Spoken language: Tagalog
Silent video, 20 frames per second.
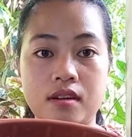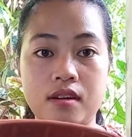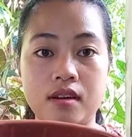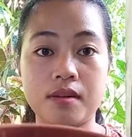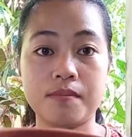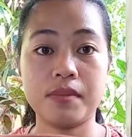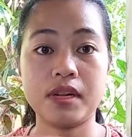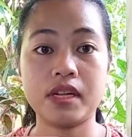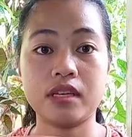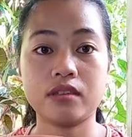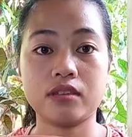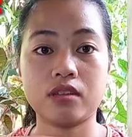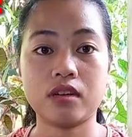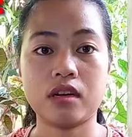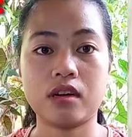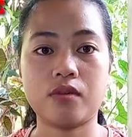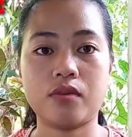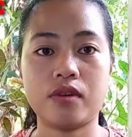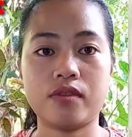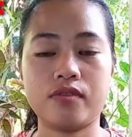Nabili ko.
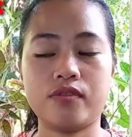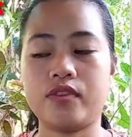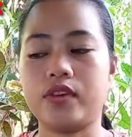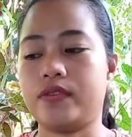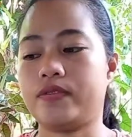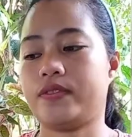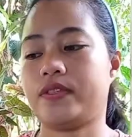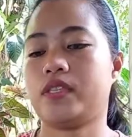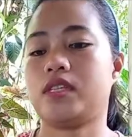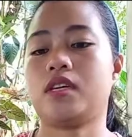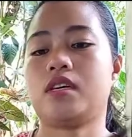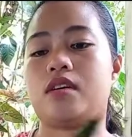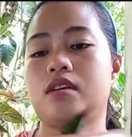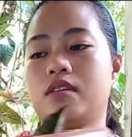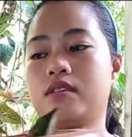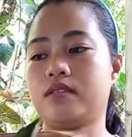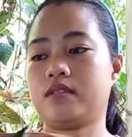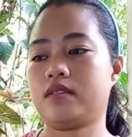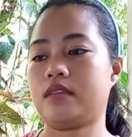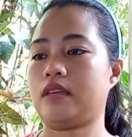
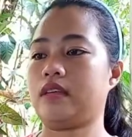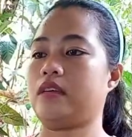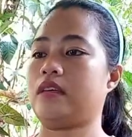150.